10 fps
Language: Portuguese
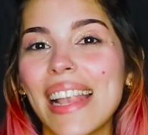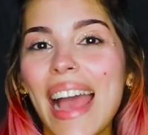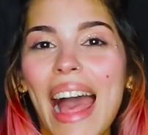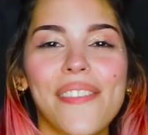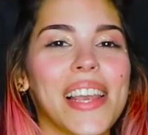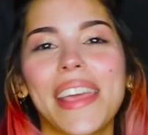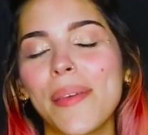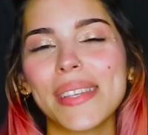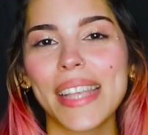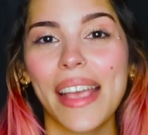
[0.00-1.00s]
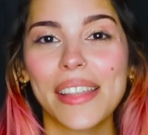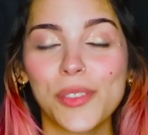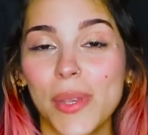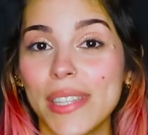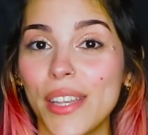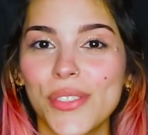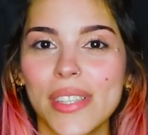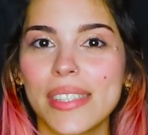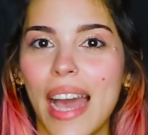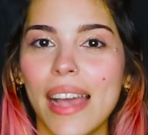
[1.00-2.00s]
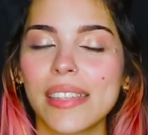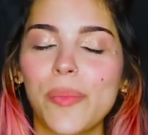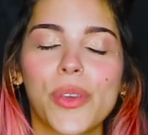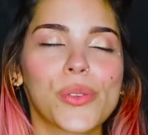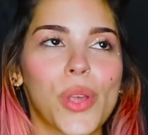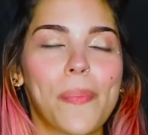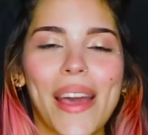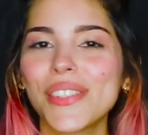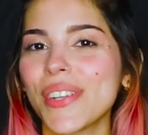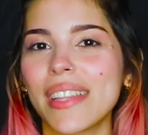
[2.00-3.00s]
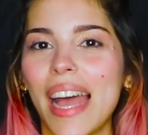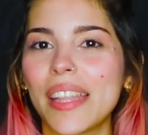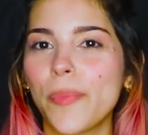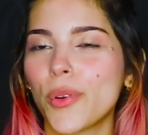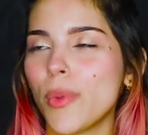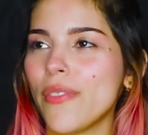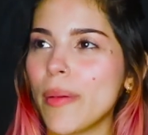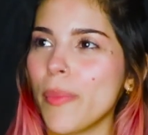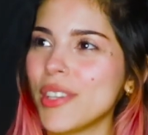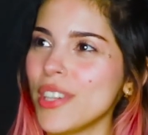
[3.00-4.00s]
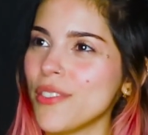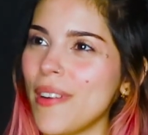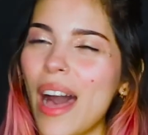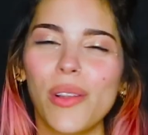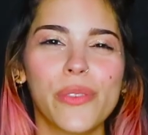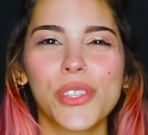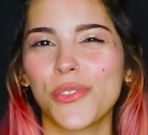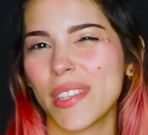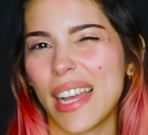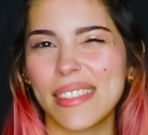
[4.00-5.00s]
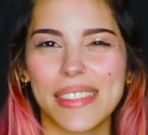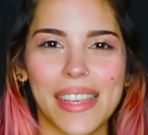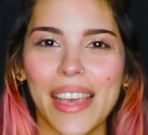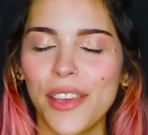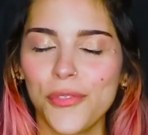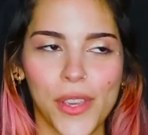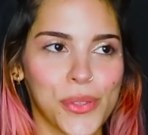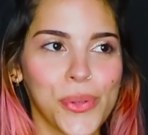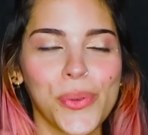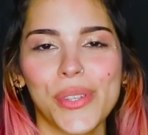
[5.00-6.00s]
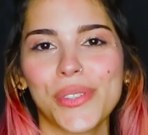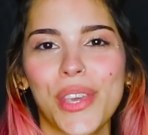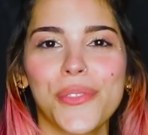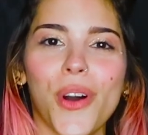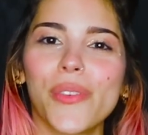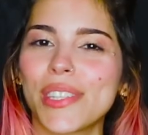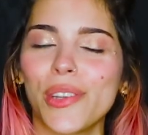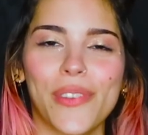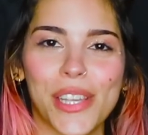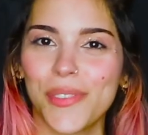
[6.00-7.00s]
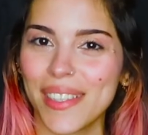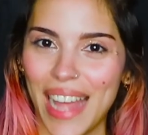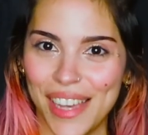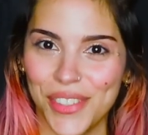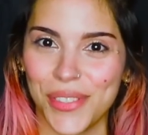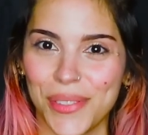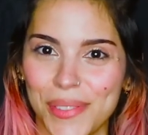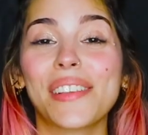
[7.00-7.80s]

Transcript: Natália Quem me segue nas minhas redes sociais sabe que eu sou apaixonada por uma vibe medieval, livro de fantasia, enfim, tudo isso que envolve esse universo fantástico.